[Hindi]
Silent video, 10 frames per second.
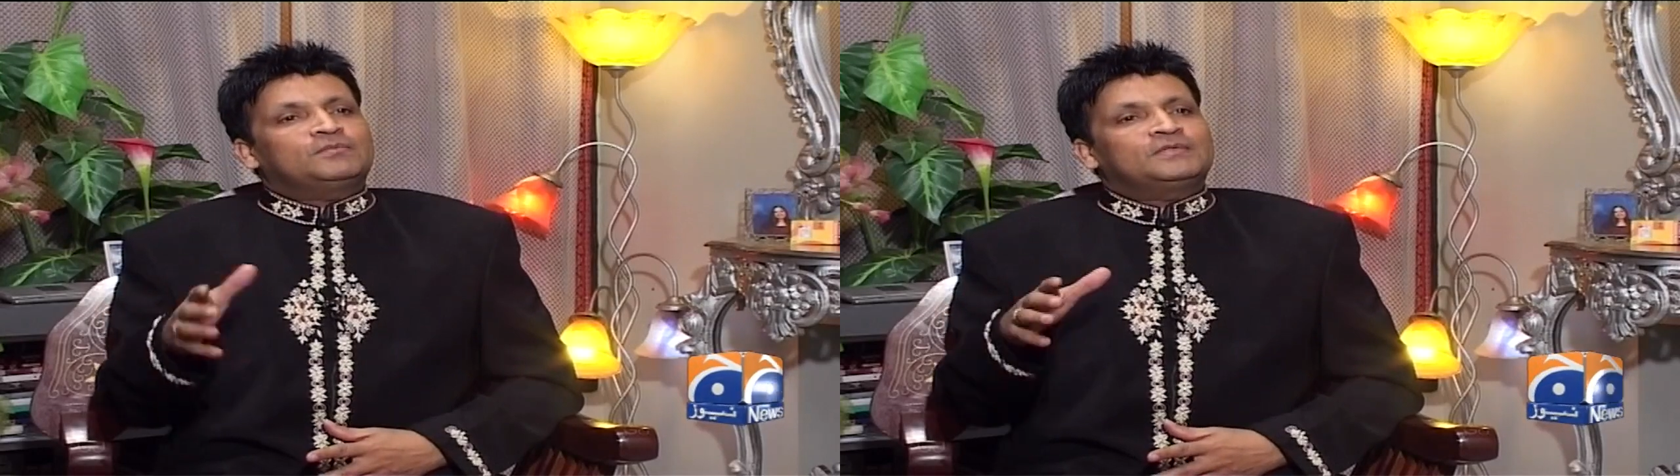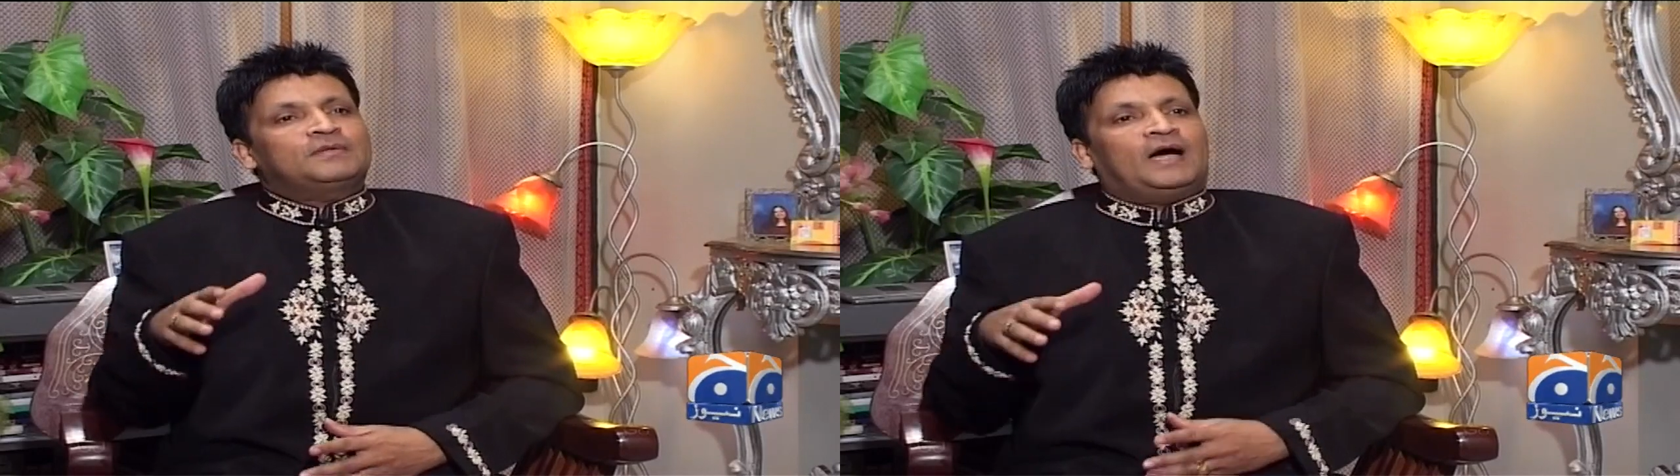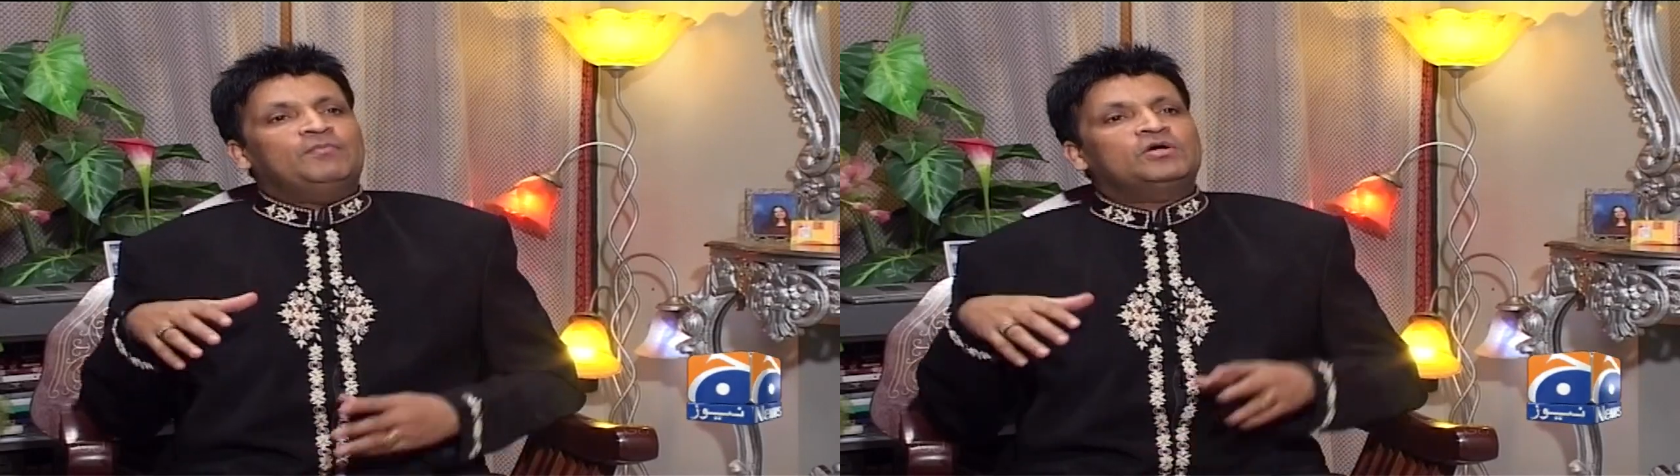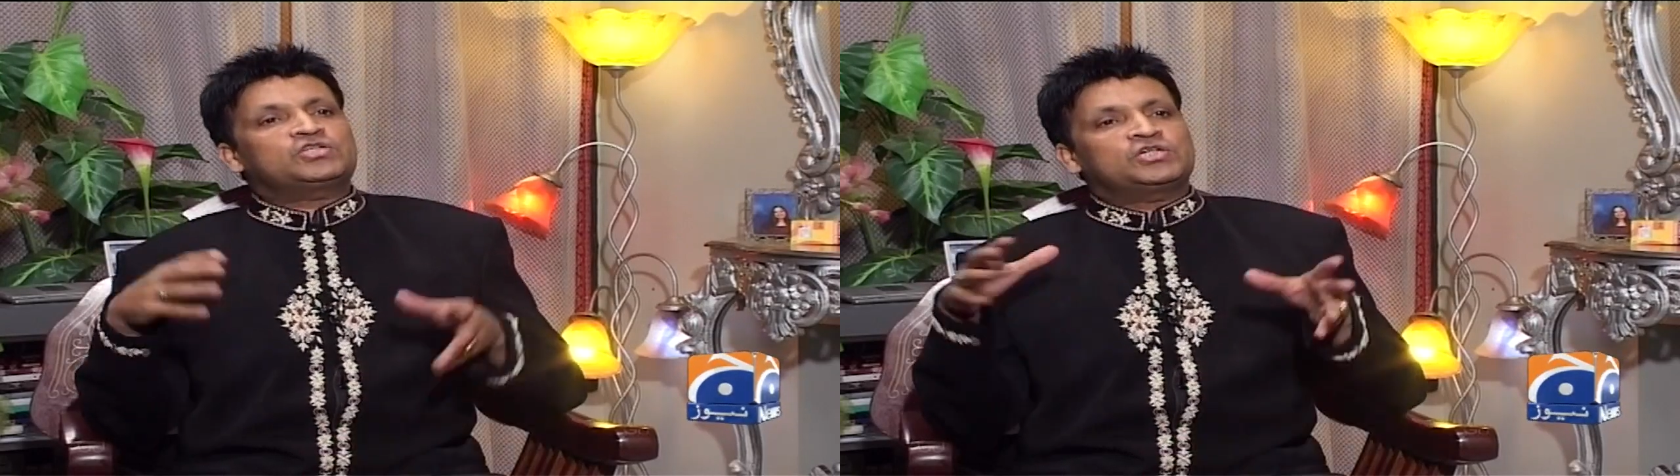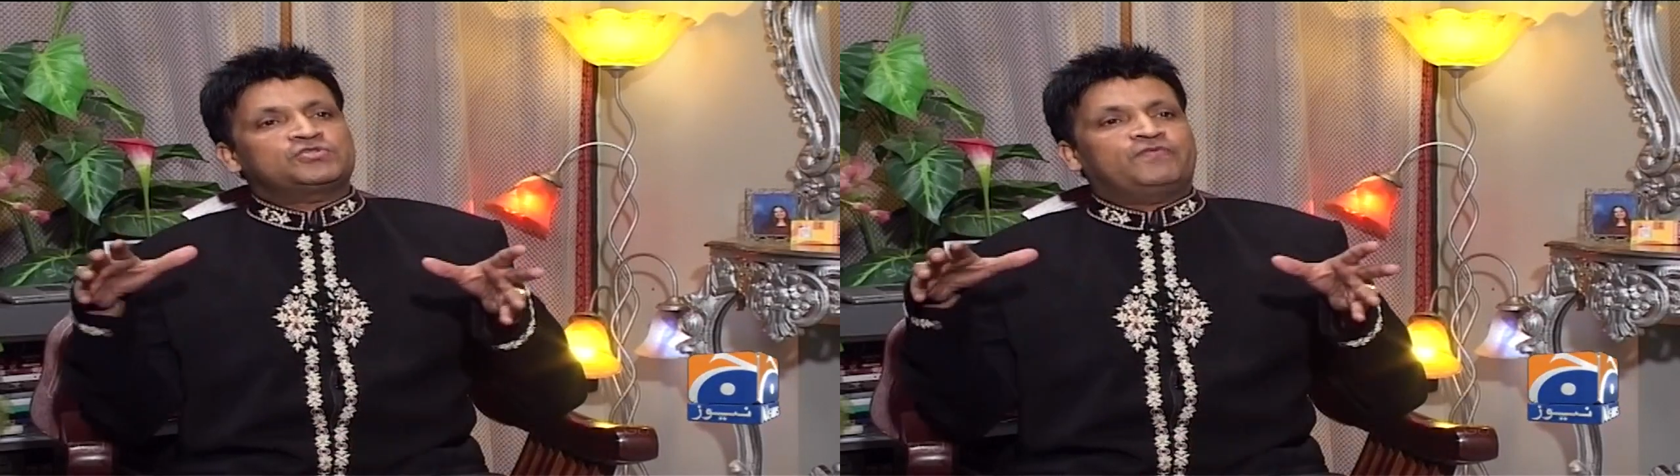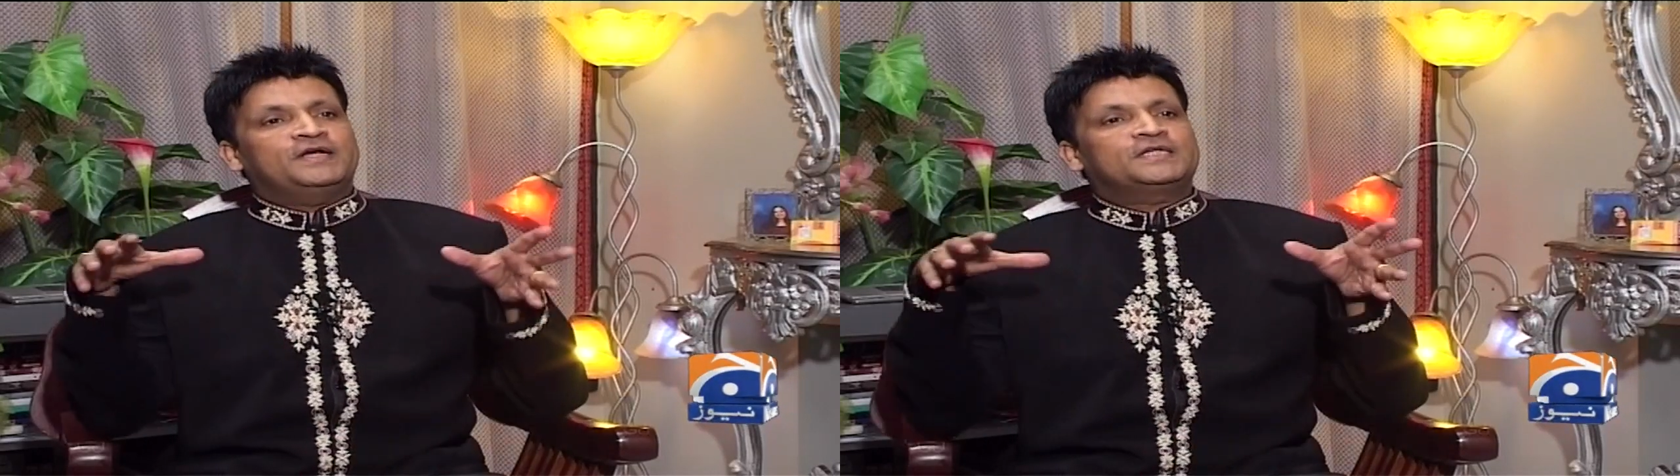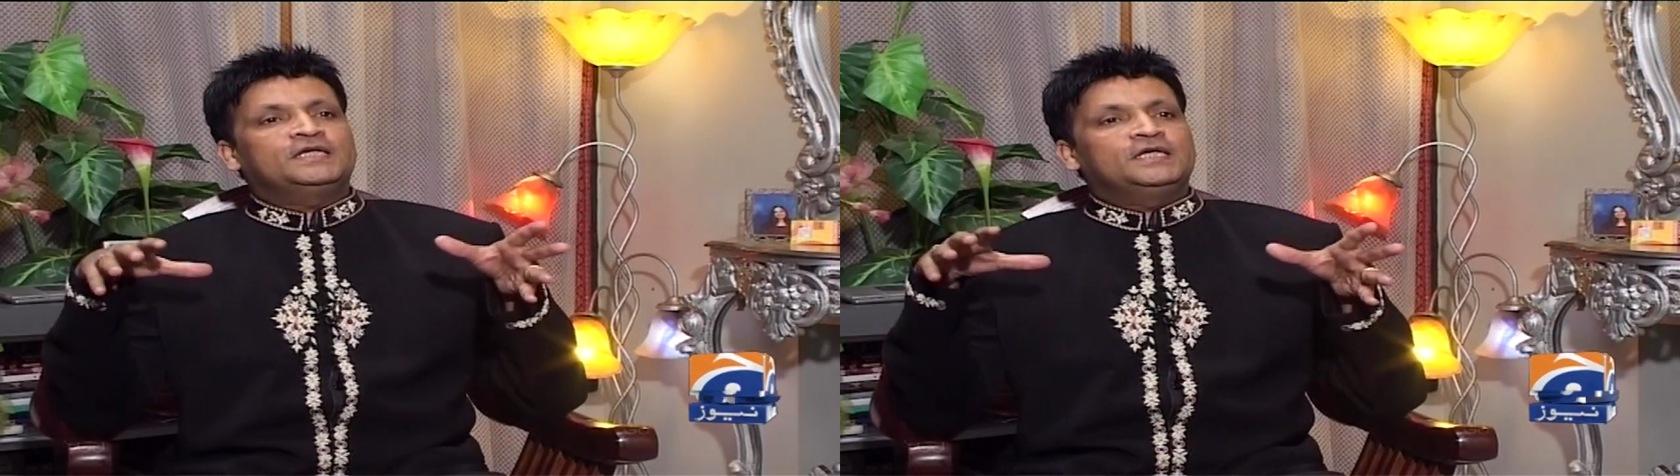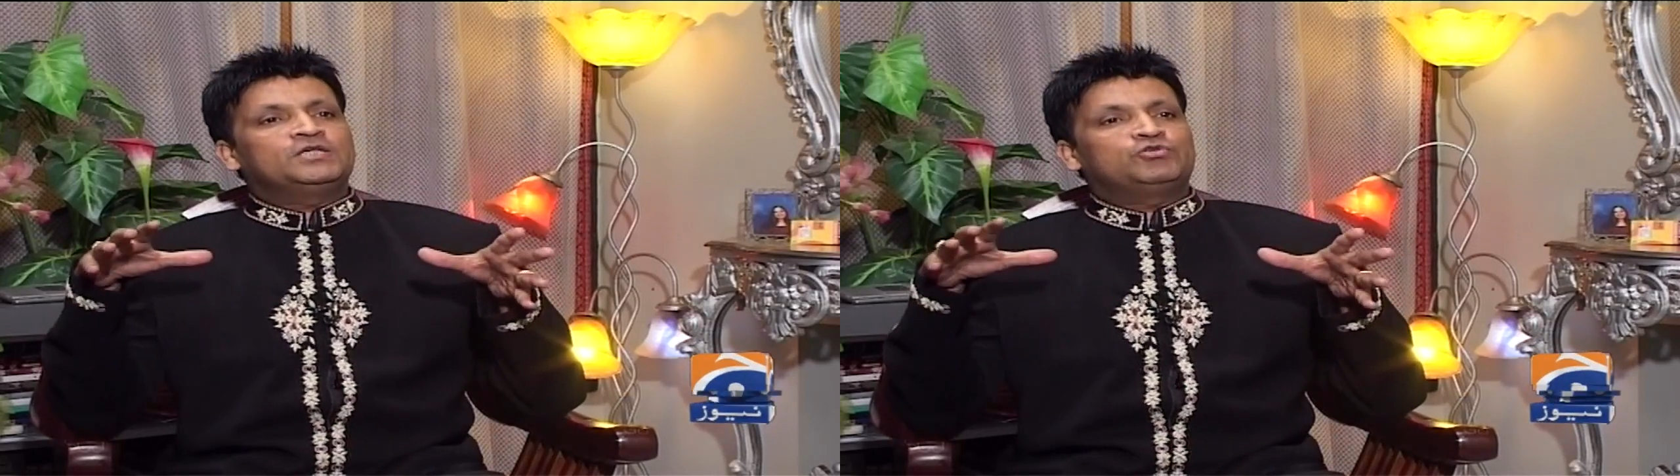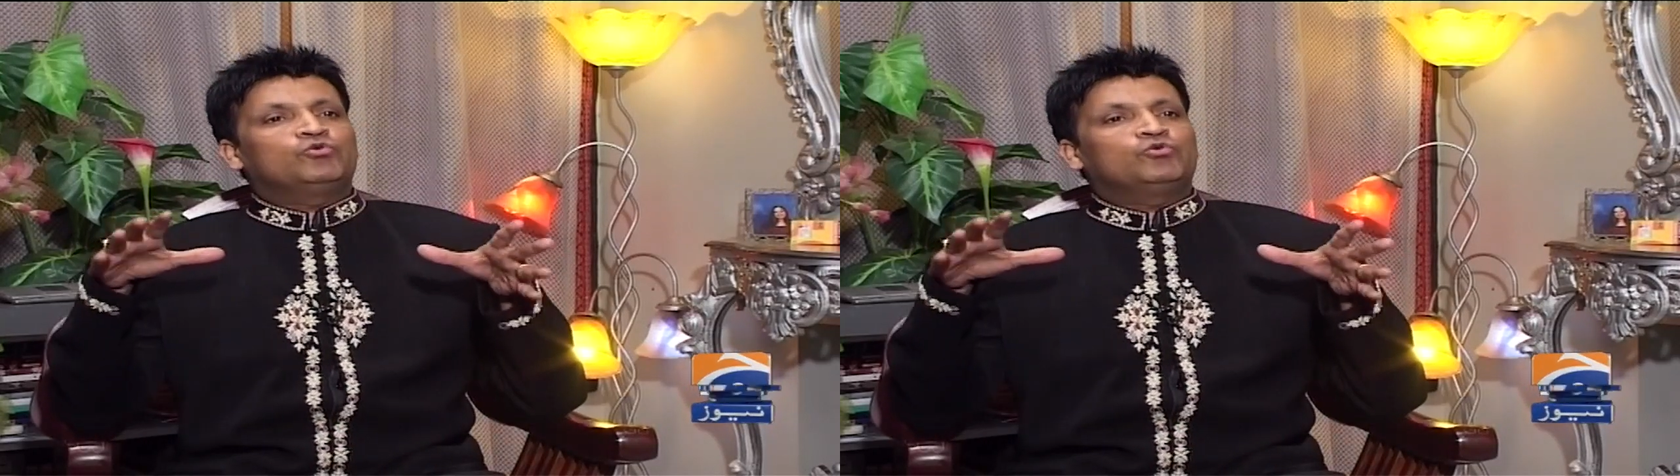तो मैं तो आई एम नॉट सेटिस्फाइड कि ये